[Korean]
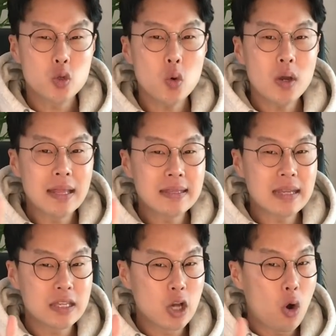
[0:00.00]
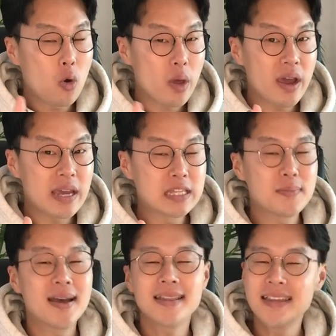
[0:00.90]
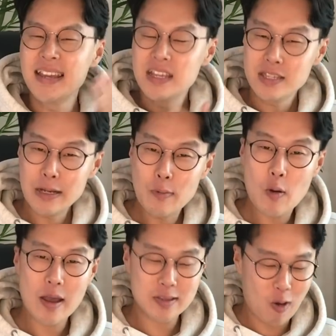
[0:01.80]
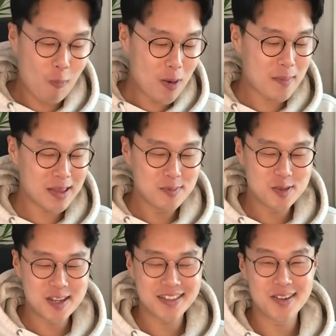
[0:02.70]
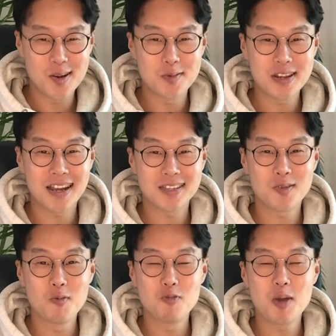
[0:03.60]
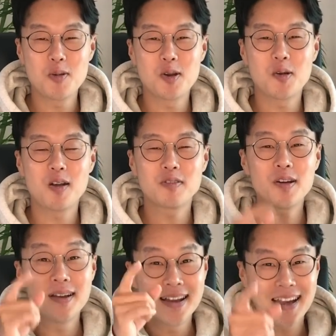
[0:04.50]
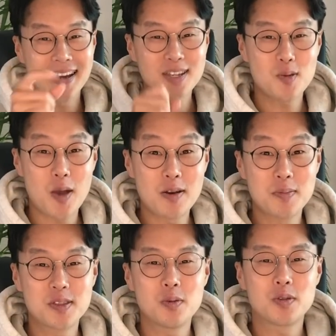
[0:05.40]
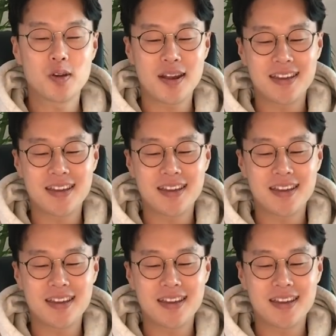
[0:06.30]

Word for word: 초간단 영어 회화이지만 쓸모가 정말 많은 문장들 여러분이랑 같이 공부해 보려고 하고요 강의 자료 바로 한번 띄워보도록